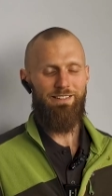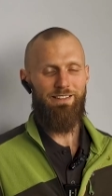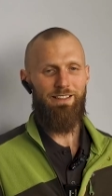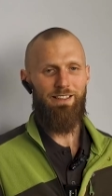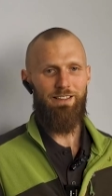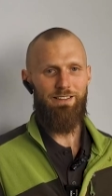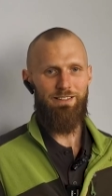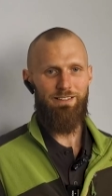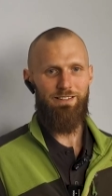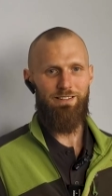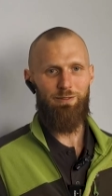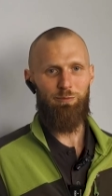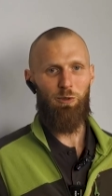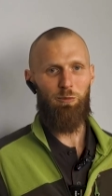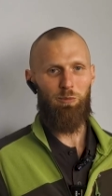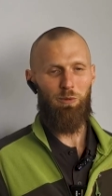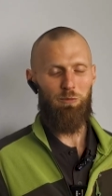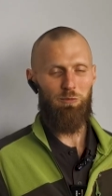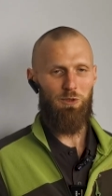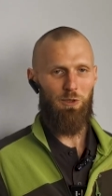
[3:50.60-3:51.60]
instalacji z
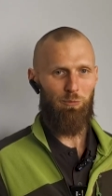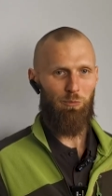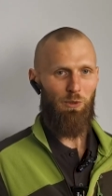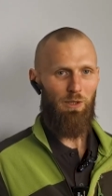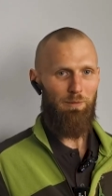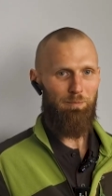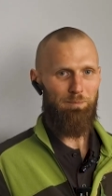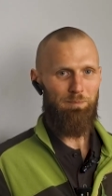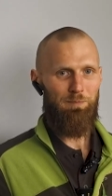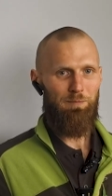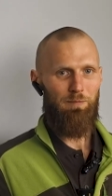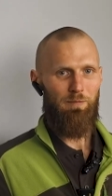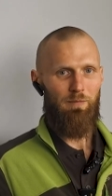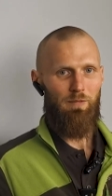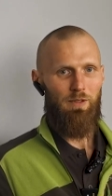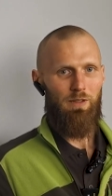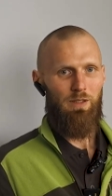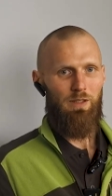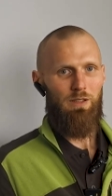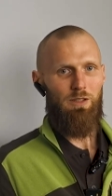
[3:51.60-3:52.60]
pompą ciepła,
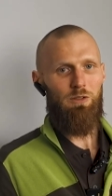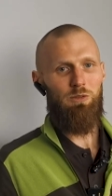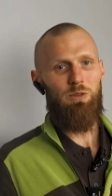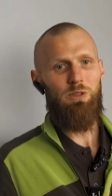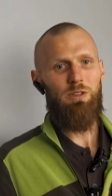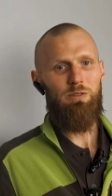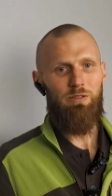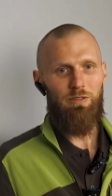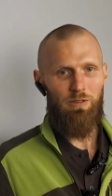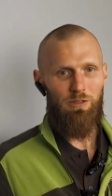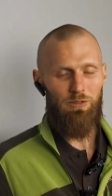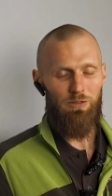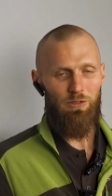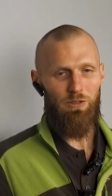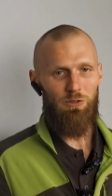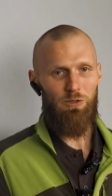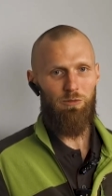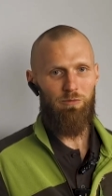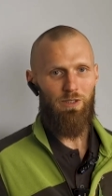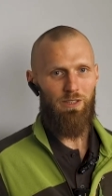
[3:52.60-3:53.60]
o, której o,
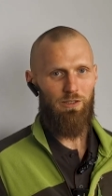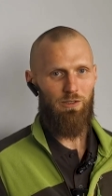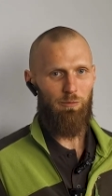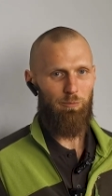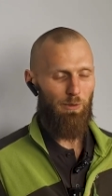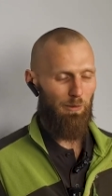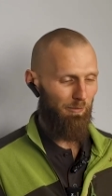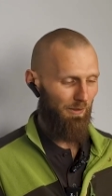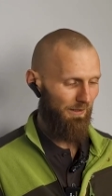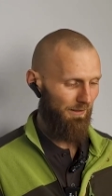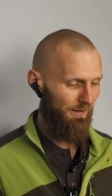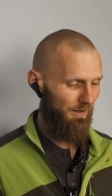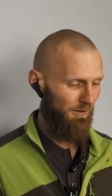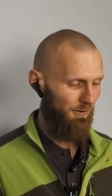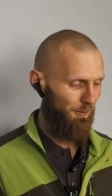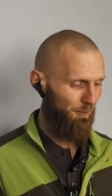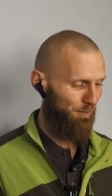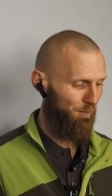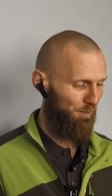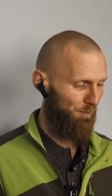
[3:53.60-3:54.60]
o czym warto
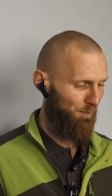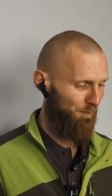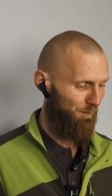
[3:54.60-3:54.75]
pamiętać.